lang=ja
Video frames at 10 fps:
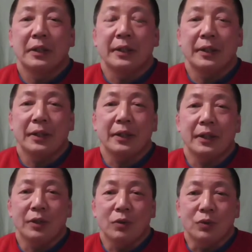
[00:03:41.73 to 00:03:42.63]

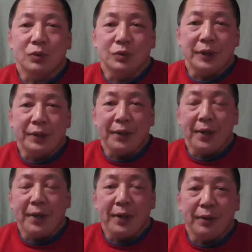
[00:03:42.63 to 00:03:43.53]
えー、よく寝
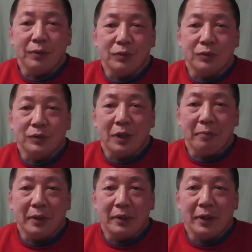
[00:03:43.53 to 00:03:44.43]
てよく食
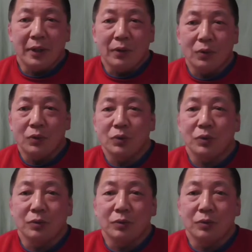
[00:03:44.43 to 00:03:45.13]
べてよく